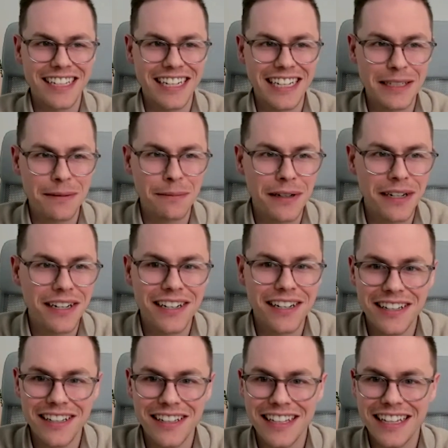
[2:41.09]
jetzt
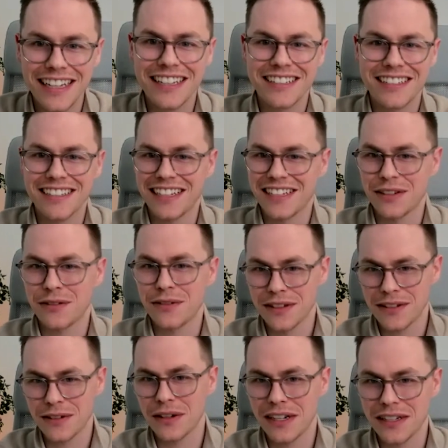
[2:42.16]
mal jedes, also ich
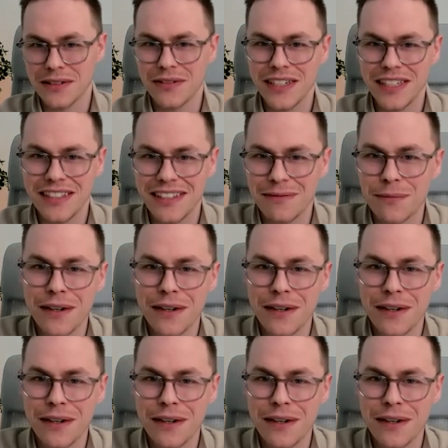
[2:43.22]
finde es auch ganz wichtig,